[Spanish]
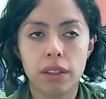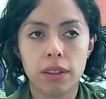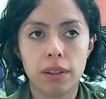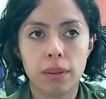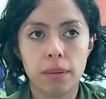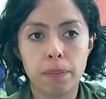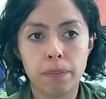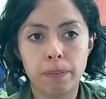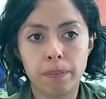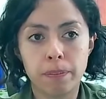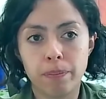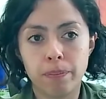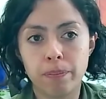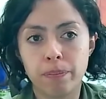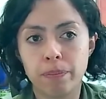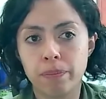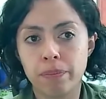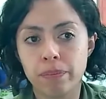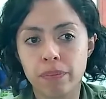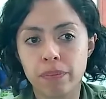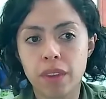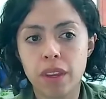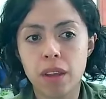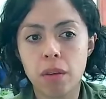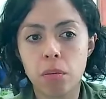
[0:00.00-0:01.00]
mm,
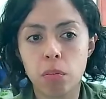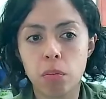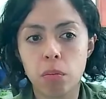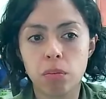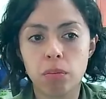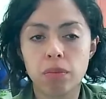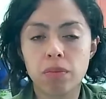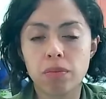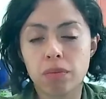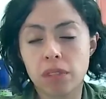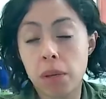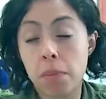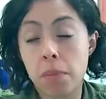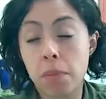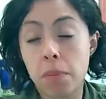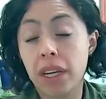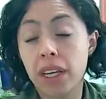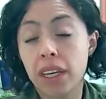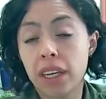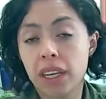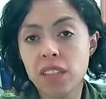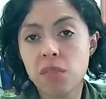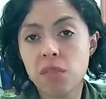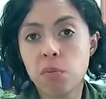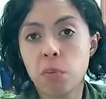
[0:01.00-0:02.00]
sepan
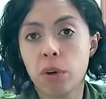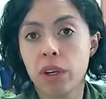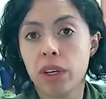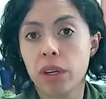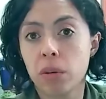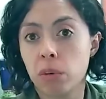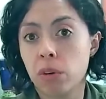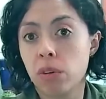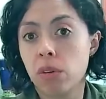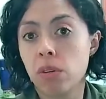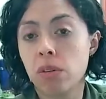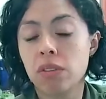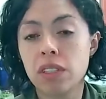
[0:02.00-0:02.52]
qué es, porque bueno,